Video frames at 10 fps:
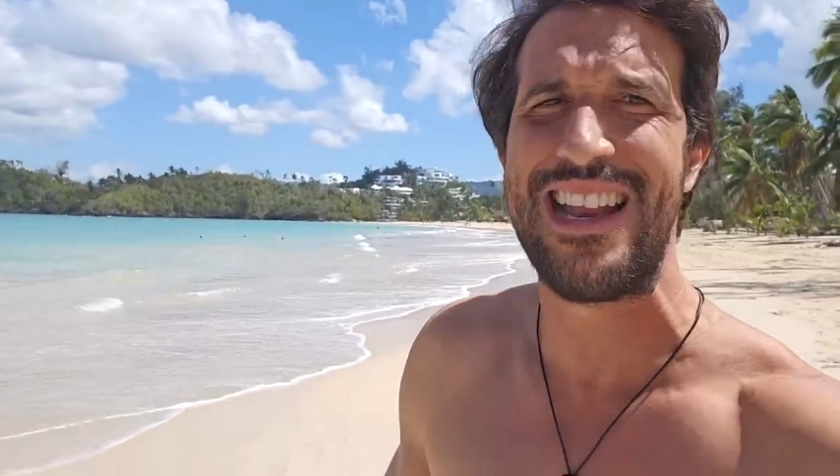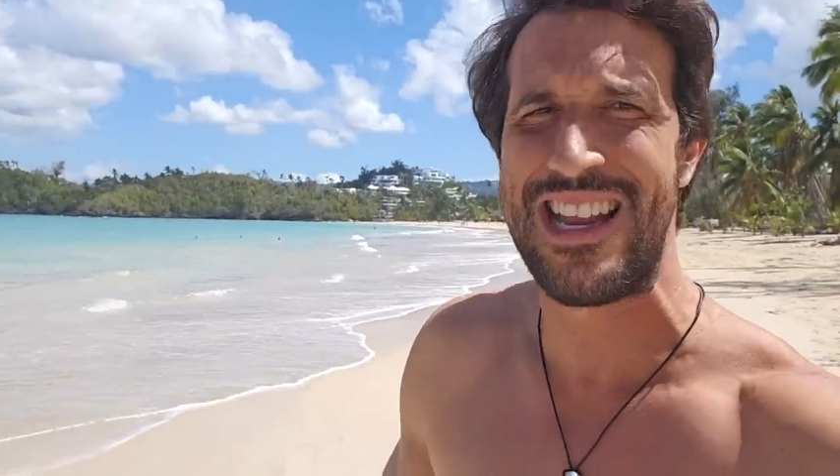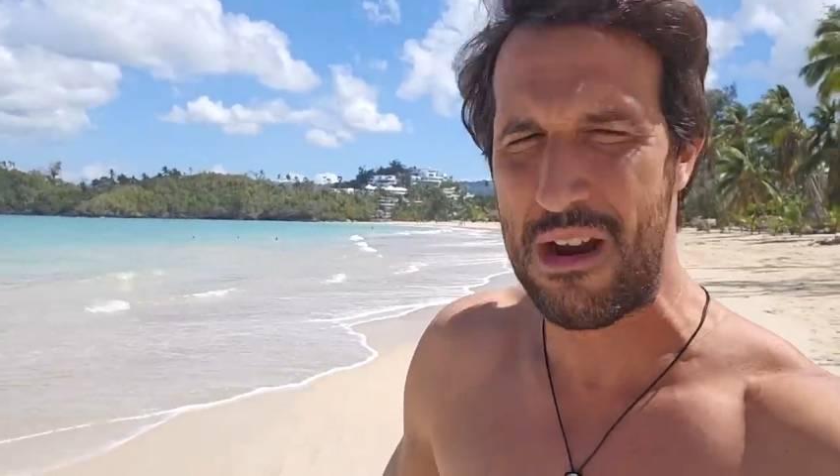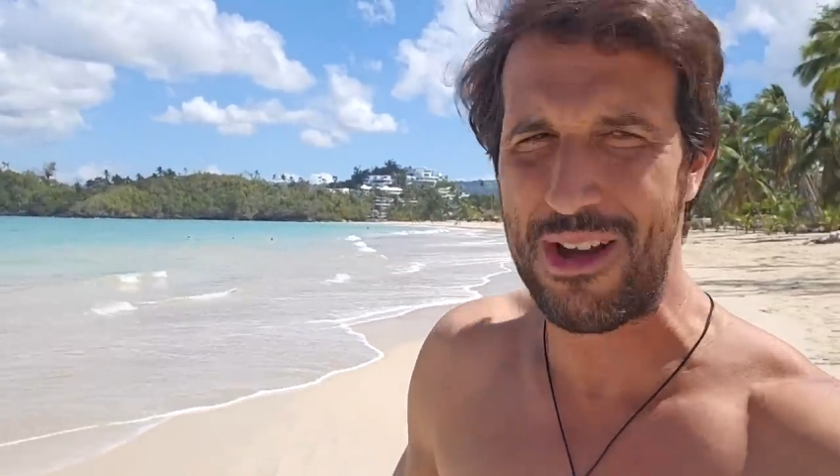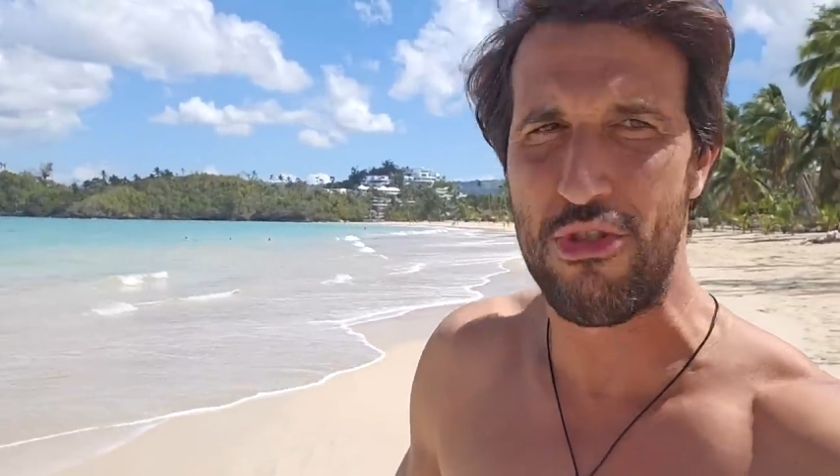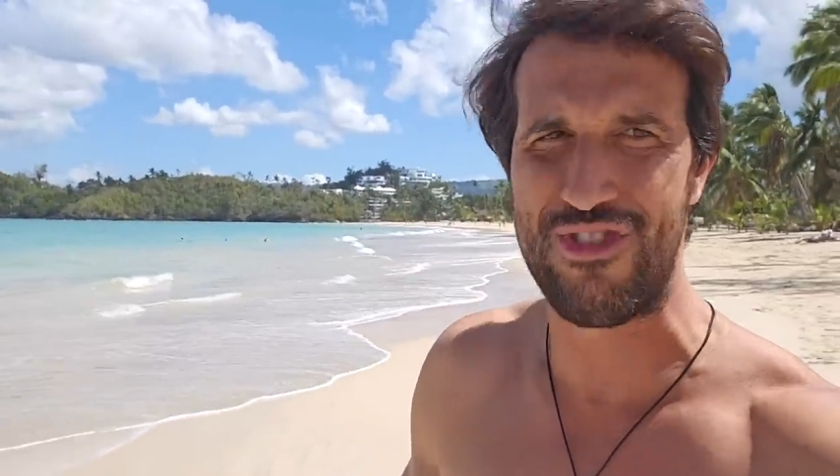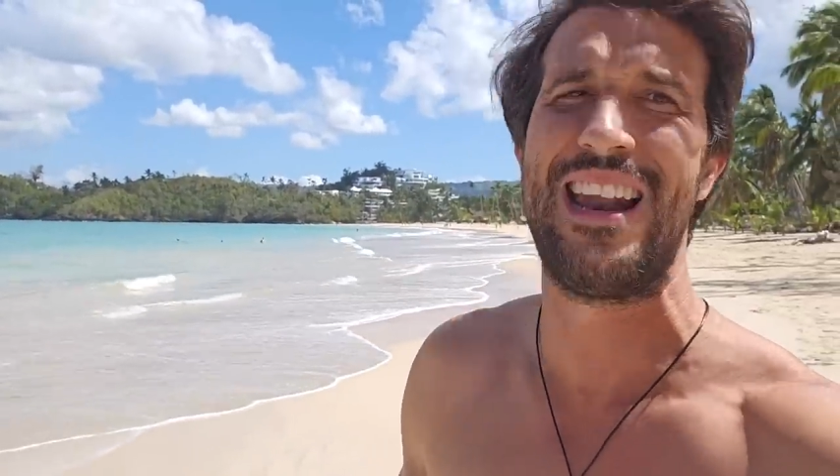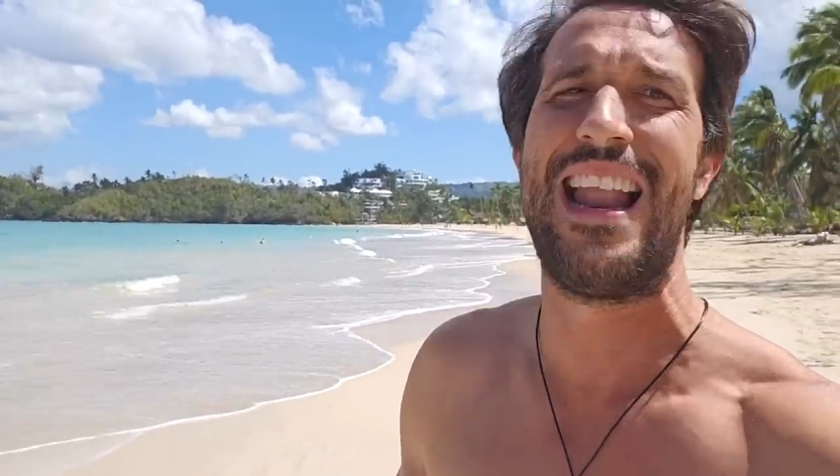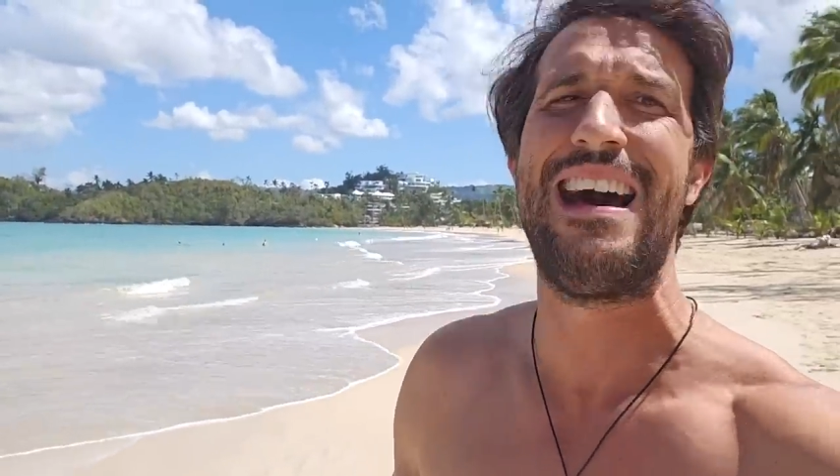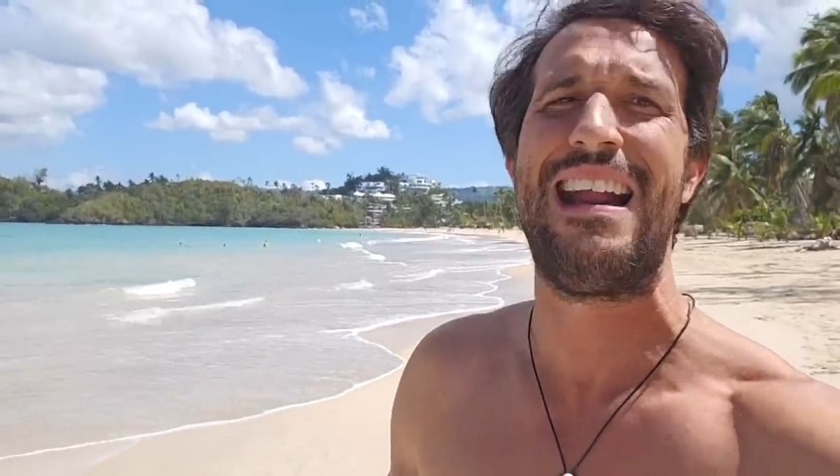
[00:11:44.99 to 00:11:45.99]
llevándose
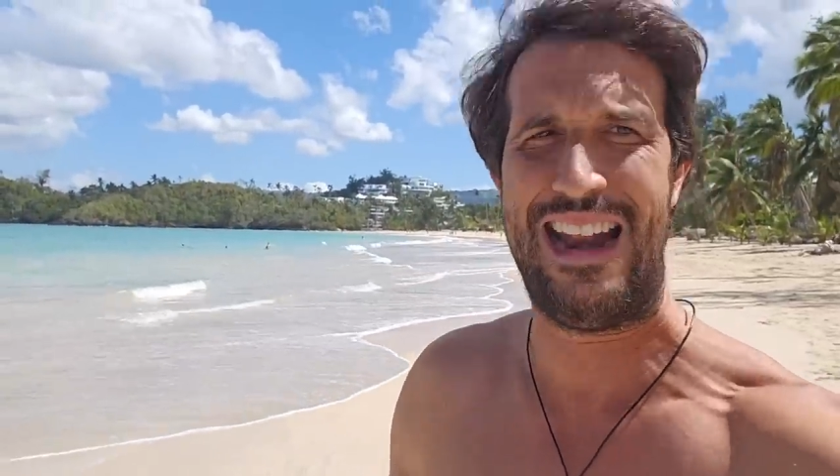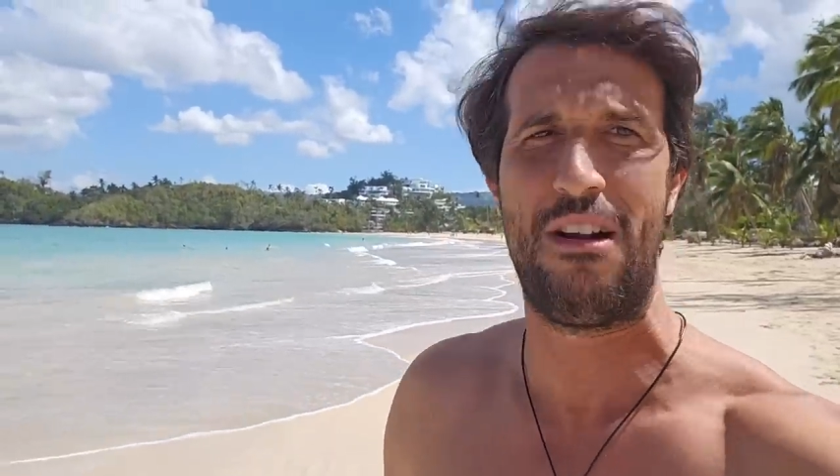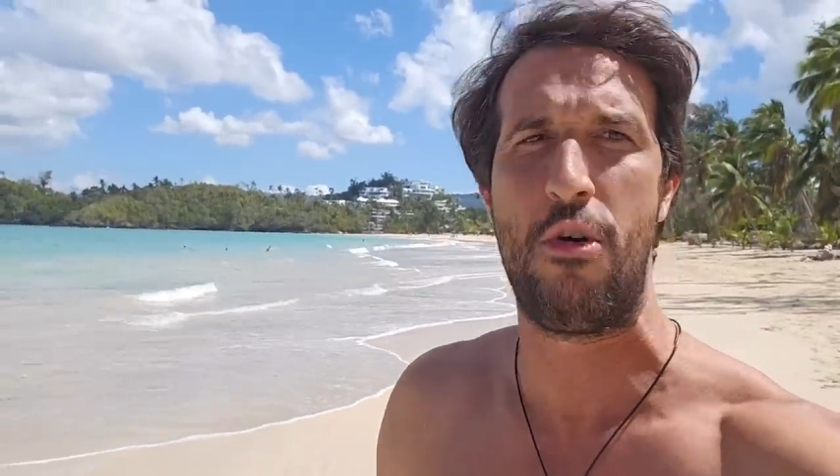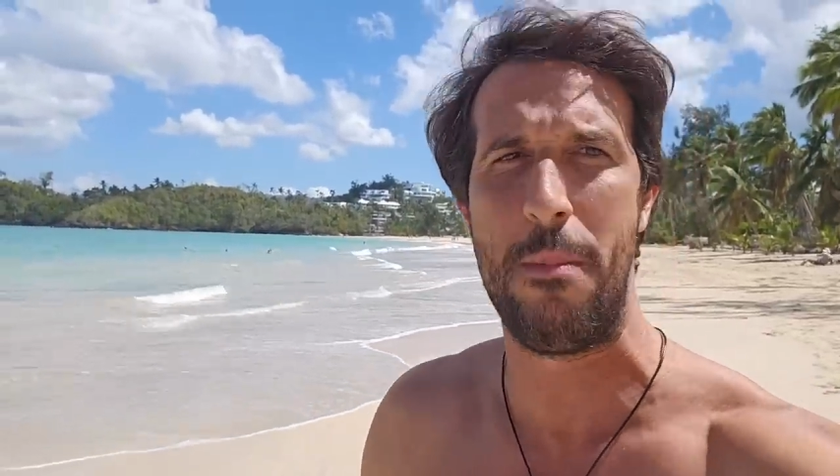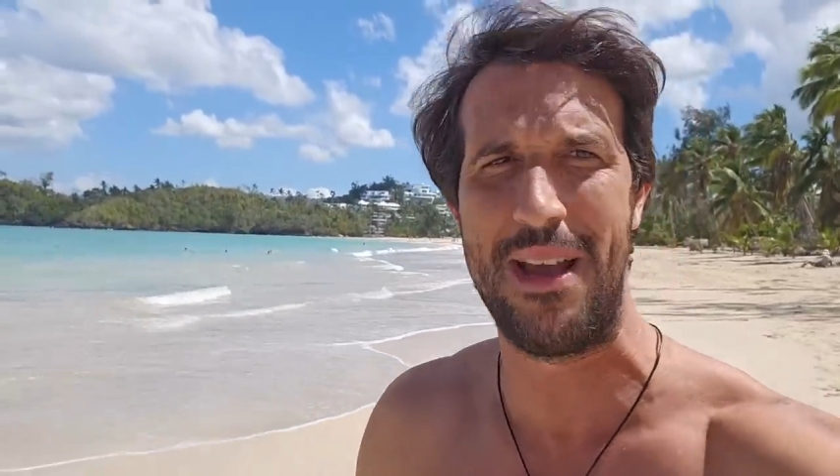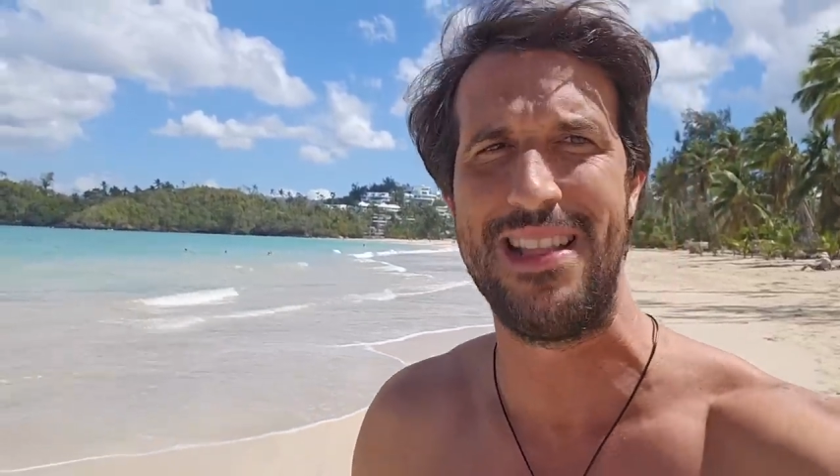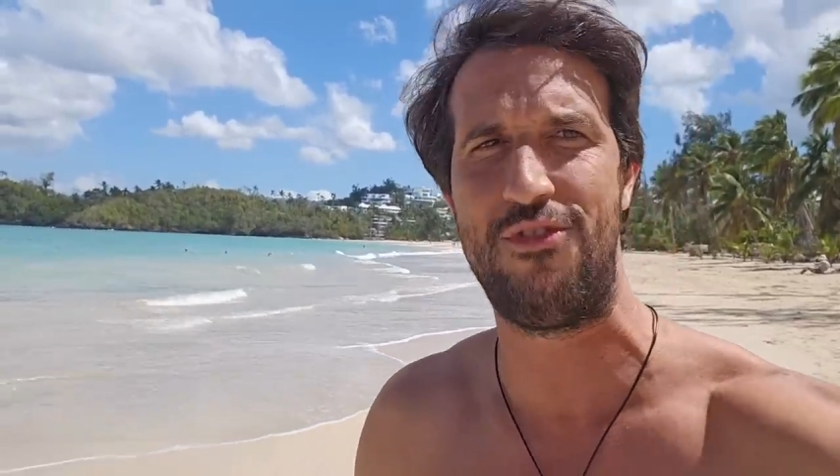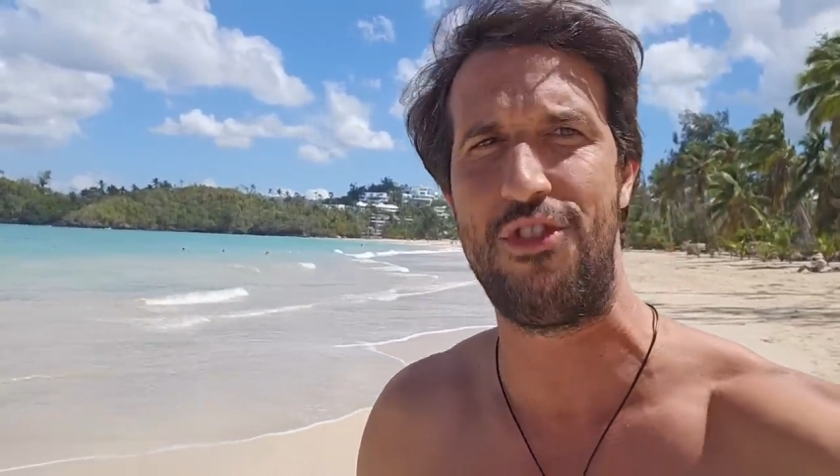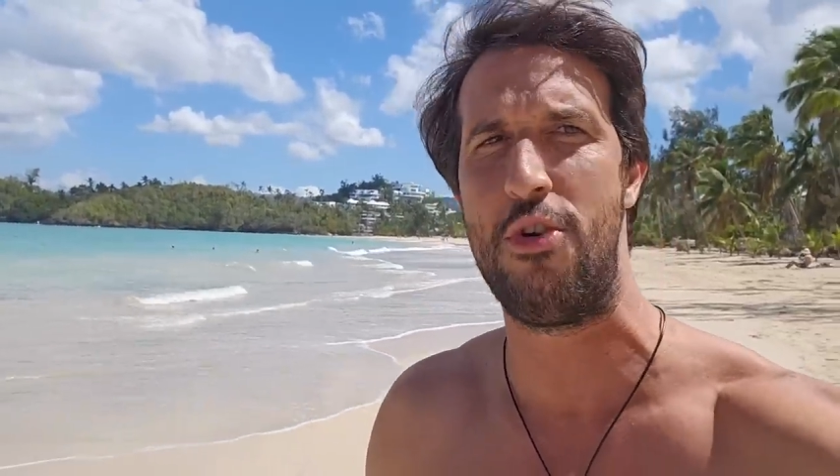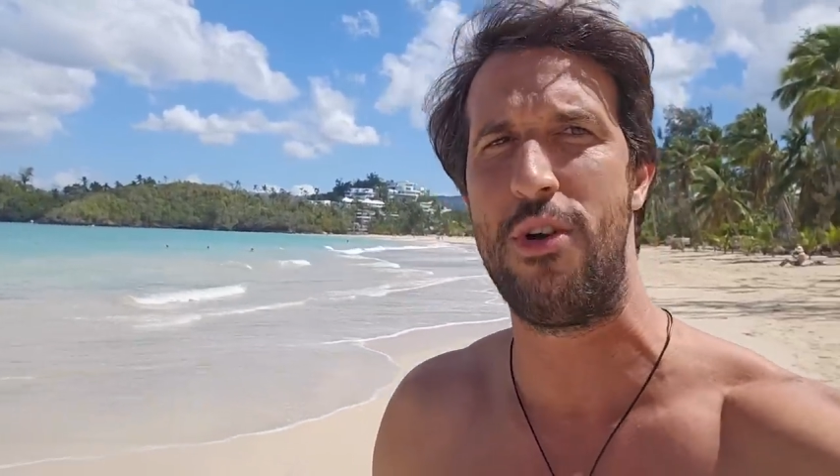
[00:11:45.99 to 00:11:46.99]
las
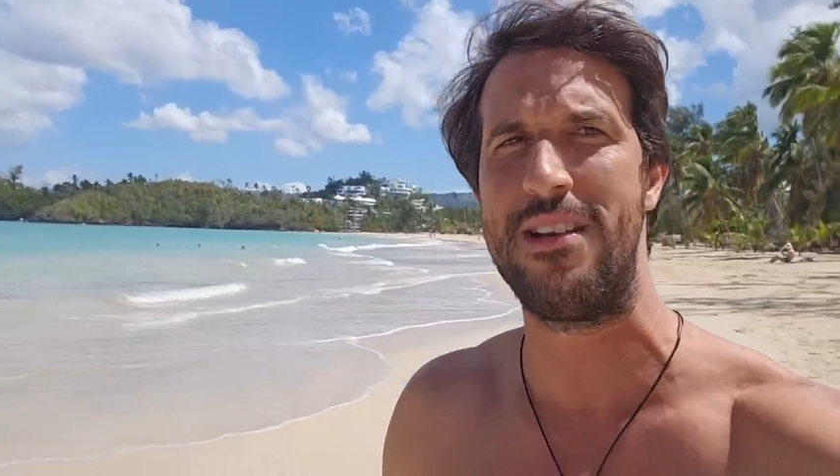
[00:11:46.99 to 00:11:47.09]
recomendaciones.